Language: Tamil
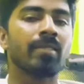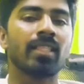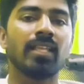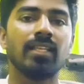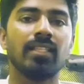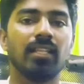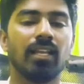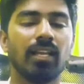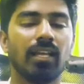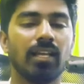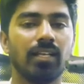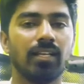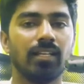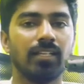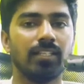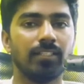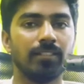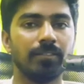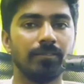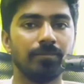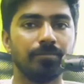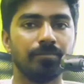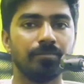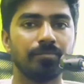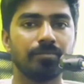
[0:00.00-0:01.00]
இதில்
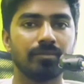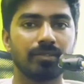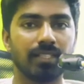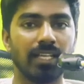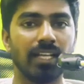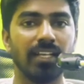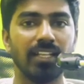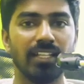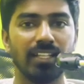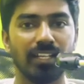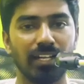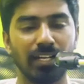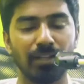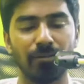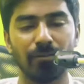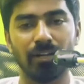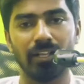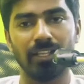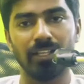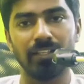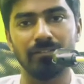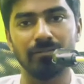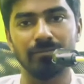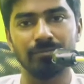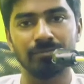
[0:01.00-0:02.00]
தேநீர்
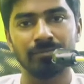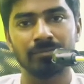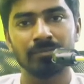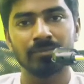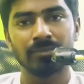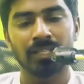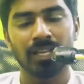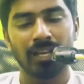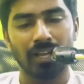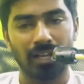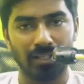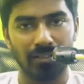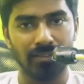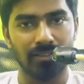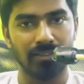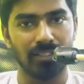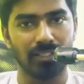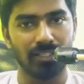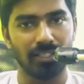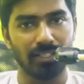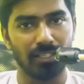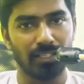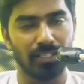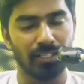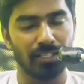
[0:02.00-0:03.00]
இடைவேளை அந்த
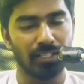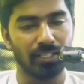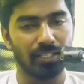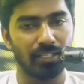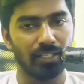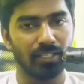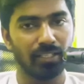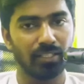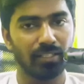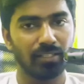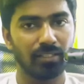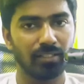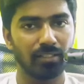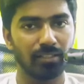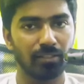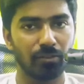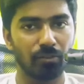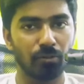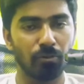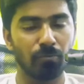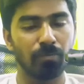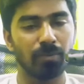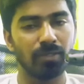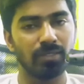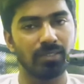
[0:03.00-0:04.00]

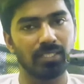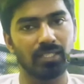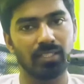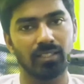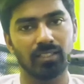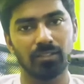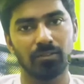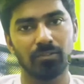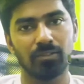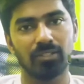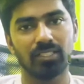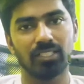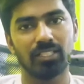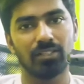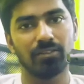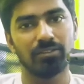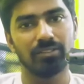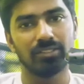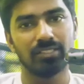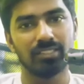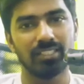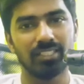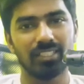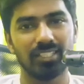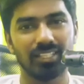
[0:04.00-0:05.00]
குரூப்பை சேர்ந்தவங்க தான்
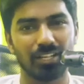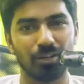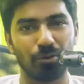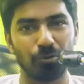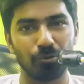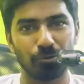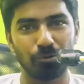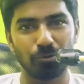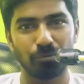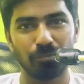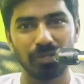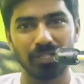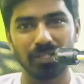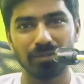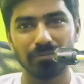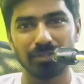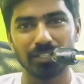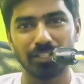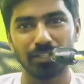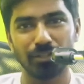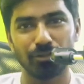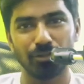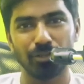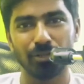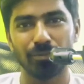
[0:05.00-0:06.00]
வந்து ஹவு டு பிகம் ஏ
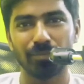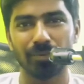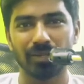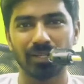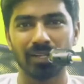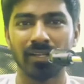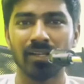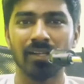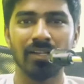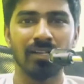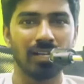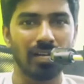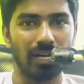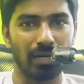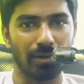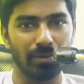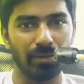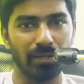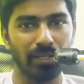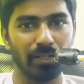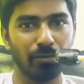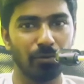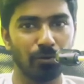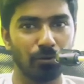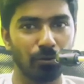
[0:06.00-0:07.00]
யூடியூபர்
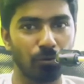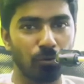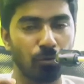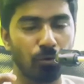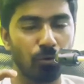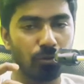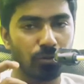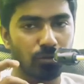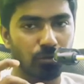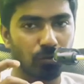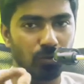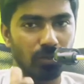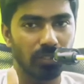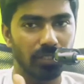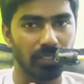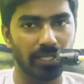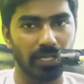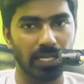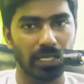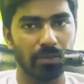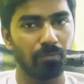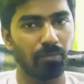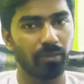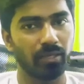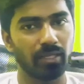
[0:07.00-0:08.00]
அப்படின்னு ஒரு கோர்ஸ் வந்து
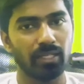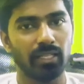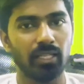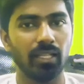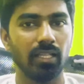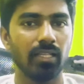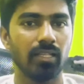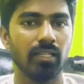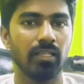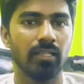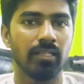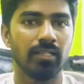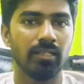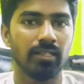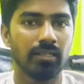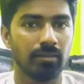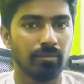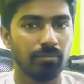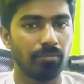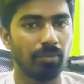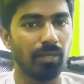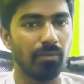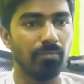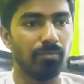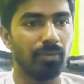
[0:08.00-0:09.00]
க்ரியேட் பண்ணி
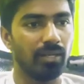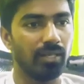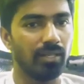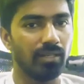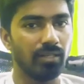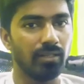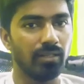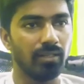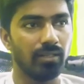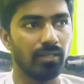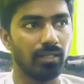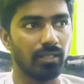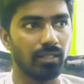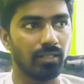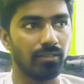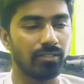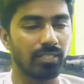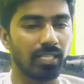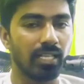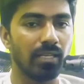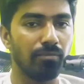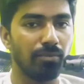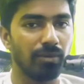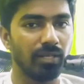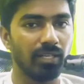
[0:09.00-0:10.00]
பை பண்ணிவிட்டு அதாவது
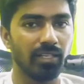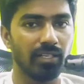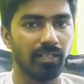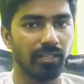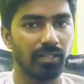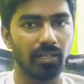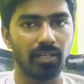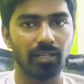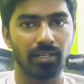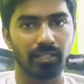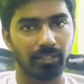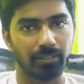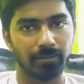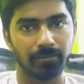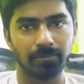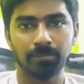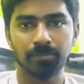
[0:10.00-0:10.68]
சேல் பண்ணிகிட்டு இருக்காங்க